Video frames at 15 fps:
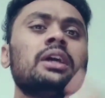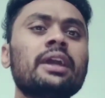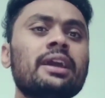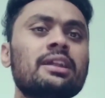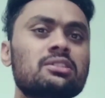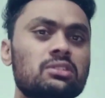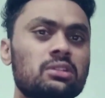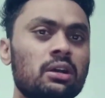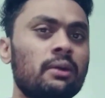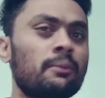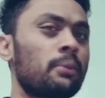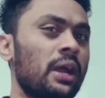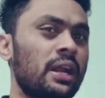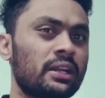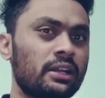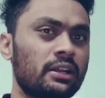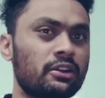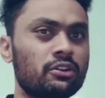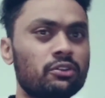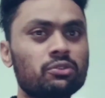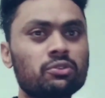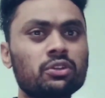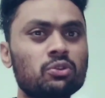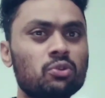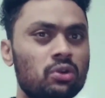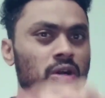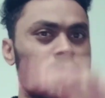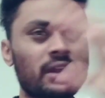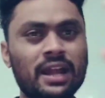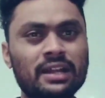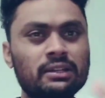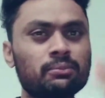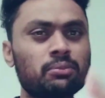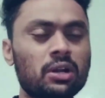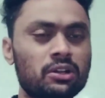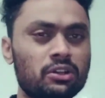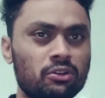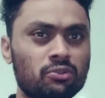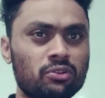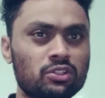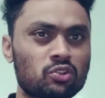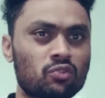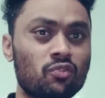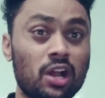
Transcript: అగేన్స్ట్ బ్రాండ్ కెండెడ్ను ఇంకొక టాక్టింగ్ పార్ట్నర్ ఉండే సో